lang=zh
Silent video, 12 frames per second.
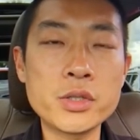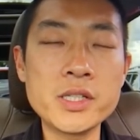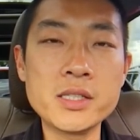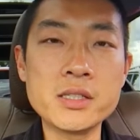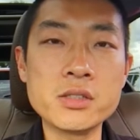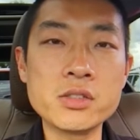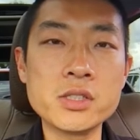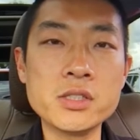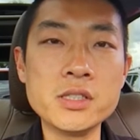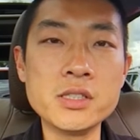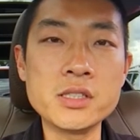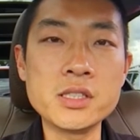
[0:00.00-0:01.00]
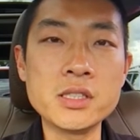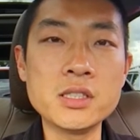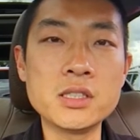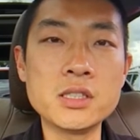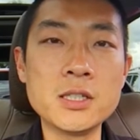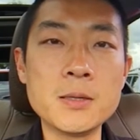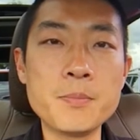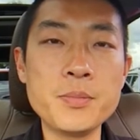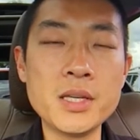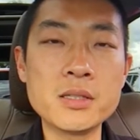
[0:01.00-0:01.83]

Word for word: 也就是引擎和变